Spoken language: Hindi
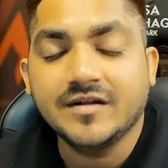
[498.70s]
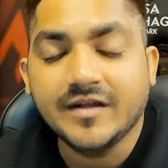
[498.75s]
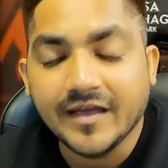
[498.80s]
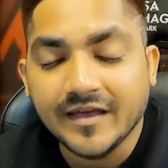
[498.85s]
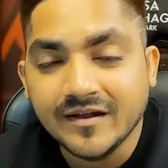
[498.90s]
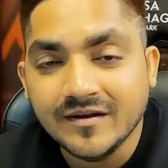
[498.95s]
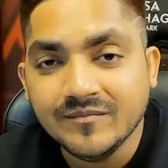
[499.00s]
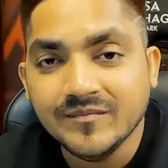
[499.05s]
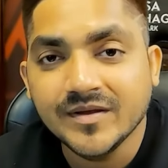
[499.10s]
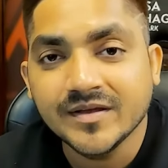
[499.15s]

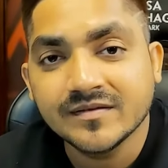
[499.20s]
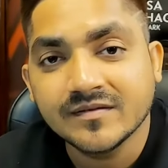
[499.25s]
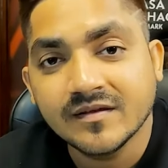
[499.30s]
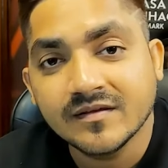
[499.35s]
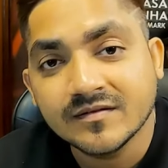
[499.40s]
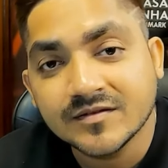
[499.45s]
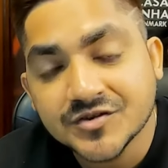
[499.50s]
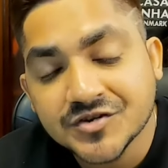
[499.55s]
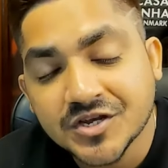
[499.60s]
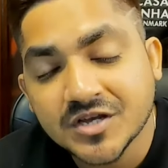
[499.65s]
टेन में
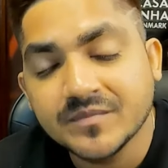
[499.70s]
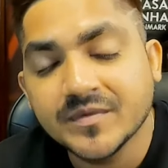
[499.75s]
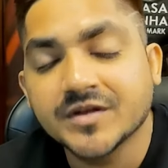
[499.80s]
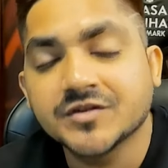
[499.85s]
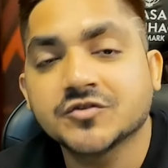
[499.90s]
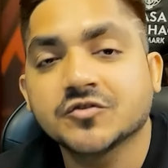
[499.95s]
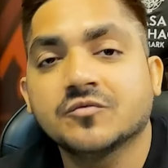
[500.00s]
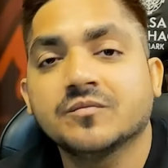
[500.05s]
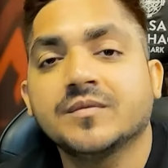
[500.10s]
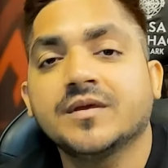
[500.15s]
से छः
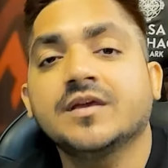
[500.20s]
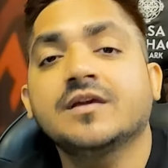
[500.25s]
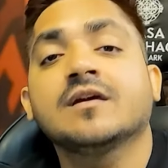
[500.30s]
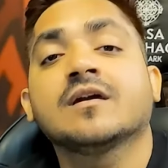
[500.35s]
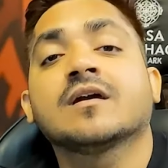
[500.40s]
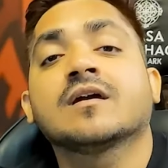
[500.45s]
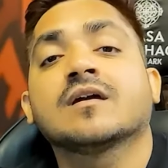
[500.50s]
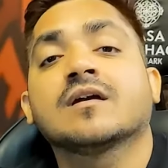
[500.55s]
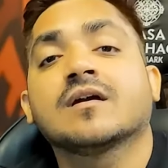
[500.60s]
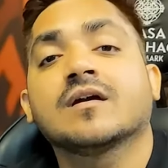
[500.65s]
मैचों में
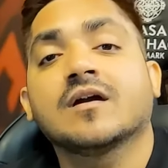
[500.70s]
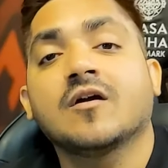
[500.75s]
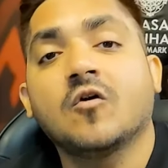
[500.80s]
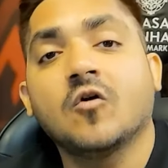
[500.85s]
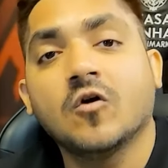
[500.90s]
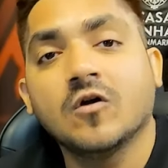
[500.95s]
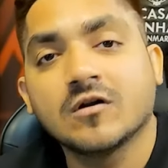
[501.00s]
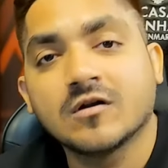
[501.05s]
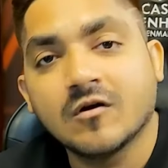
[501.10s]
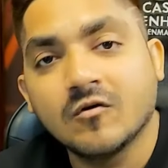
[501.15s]

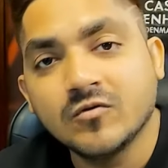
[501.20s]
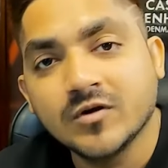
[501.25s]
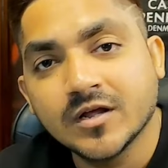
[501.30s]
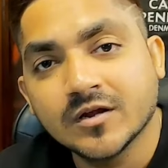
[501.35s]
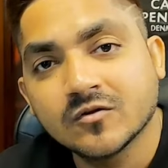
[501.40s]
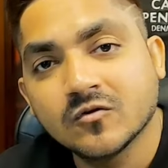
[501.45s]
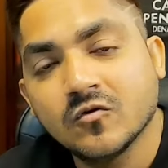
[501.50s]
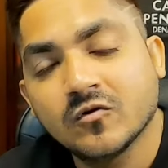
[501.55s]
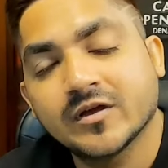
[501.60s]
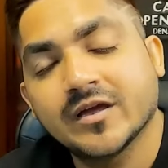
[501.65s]

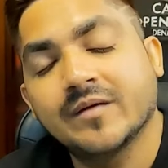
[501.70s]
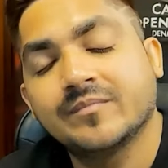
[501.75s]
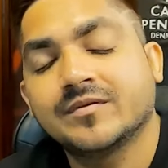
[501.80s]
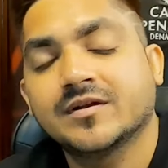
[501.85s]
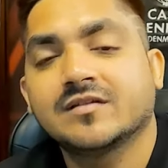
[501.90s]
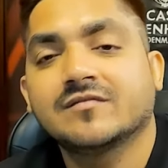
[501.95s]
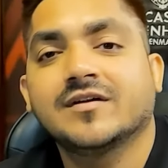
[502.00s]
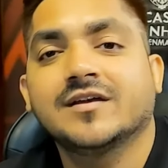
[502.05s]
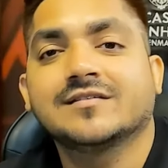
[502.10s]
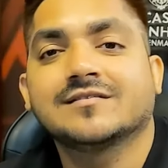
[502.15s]
ऑलराउंडर को
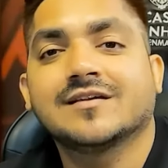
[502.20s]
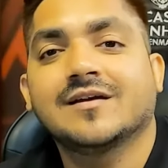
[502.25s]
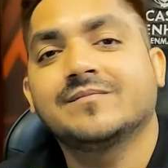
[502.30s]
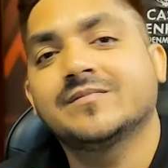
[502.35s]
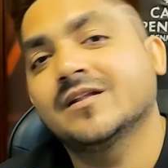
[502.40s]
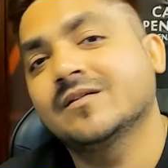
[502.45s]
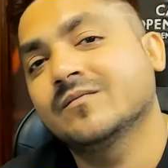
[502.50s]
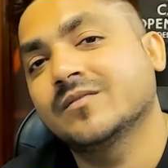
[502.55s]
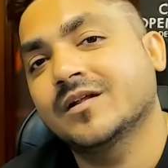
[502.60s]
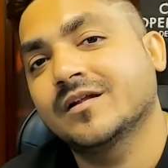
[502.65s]
कैप्टन वाइस
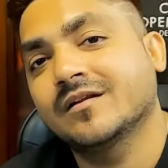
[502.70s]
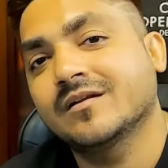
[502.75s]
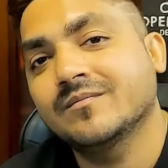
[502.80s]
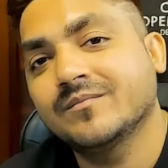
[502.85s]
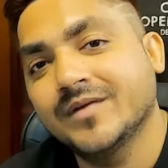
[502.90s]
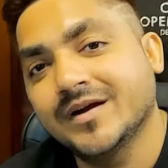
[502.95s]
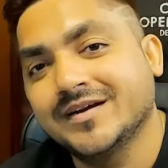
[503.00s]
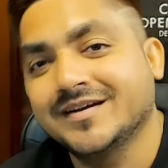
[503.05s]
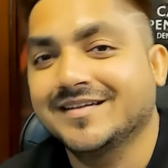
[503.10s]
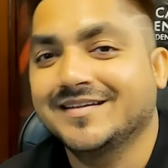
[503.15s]
कैप्टन बनाना
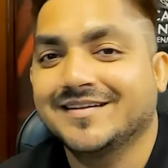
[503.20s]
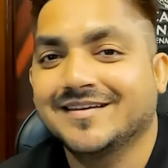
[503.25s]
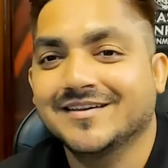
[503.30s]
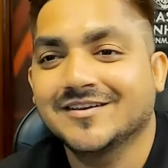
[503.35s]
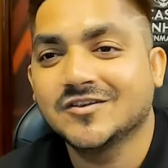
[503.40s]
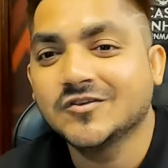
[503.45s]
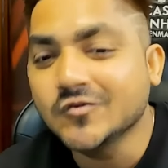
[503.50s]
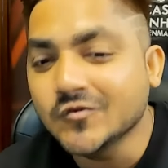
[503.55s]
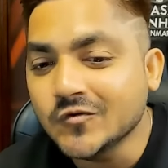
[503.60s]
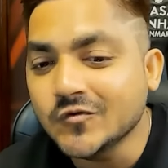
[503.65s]
बेटर है
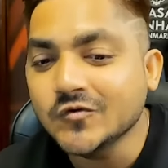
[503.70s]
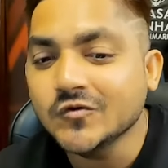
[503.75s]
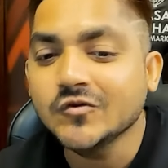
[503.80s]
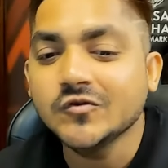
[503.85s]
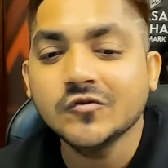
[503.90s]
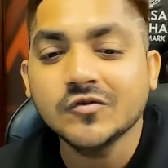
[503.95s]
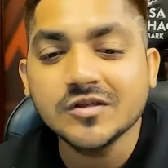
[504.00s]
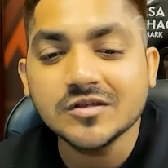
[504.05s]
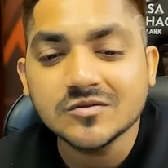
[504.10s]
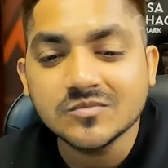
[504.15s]
क्यों
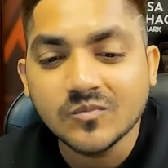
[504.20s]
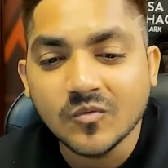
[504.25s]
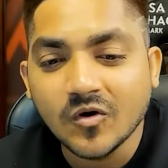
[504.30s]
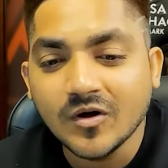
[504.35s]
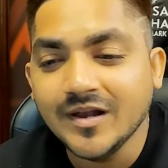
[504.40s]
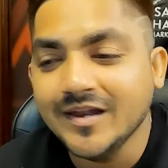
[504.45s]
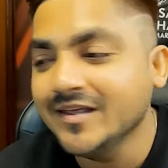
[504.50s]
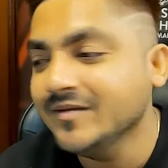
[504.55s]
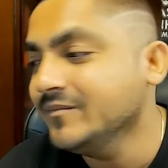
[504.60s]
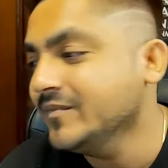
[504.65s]
क्योंकि
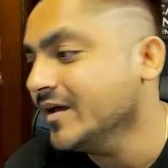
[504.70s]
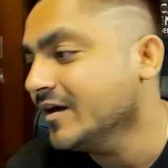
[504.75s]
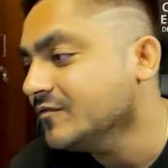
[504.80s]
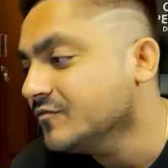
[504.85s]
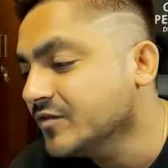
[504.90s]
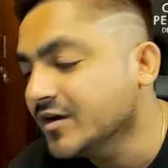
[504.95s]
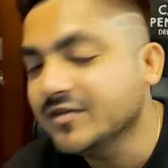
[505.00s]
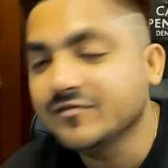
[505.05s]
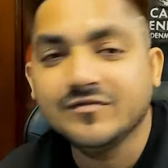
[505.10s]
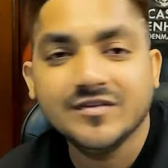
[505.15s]
स्मॉल लीग में
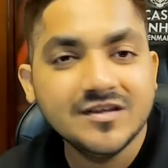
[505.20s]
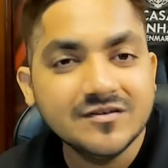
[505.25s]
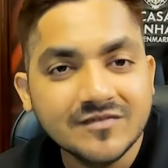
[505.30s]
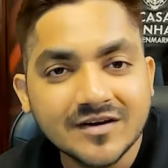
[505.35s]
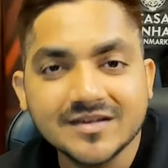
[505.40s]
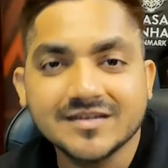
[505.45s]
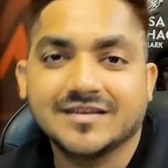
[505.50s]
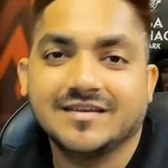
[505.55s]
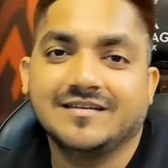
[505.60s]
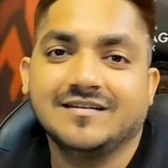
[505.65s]
आप वन वी
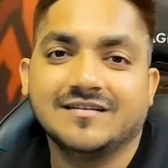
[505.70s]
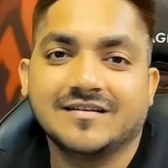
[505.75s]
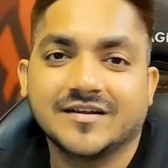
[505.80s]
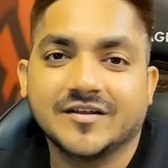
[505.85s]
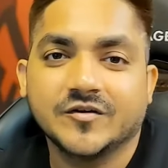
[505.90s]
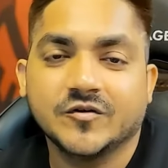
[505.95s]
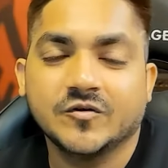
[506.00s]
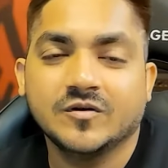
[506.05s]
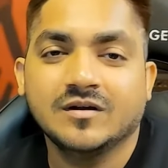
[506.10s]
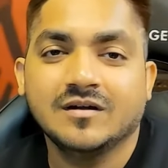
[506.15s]
वन खेल
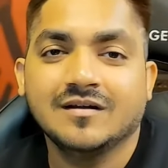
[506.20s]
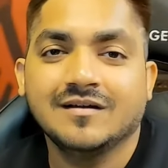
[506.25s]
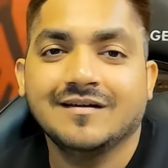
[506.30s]
रहे हो